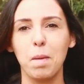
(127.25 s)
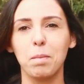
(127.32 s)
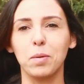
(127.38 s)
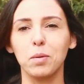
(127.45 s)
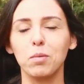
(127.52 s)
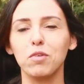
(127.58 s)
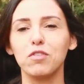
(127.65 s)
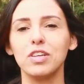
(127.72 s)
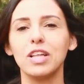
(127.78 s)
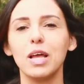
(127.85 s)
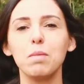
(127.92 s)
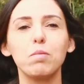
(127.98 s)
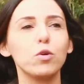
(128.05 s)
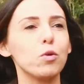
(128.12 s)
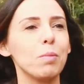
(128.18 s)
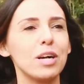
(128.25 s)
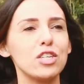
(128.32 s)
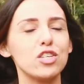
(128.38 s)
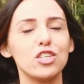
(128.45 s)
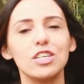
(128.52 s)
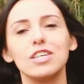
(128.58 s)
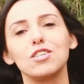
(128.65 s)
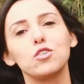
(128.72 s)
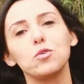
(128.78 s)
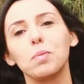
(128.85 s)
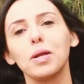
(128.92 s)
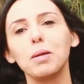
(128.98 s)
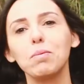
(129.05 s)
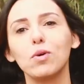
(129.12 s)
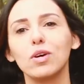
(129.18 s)
Promovida aí por um marchand
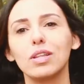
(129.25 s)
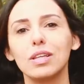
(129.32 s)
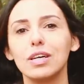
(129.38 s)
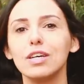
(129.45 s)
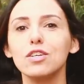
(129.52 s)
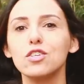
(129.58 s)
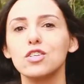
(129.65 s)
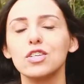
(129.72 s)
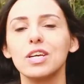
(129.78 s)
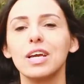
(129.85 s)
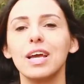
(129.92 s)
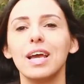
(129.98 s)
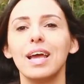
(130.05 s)
super importante,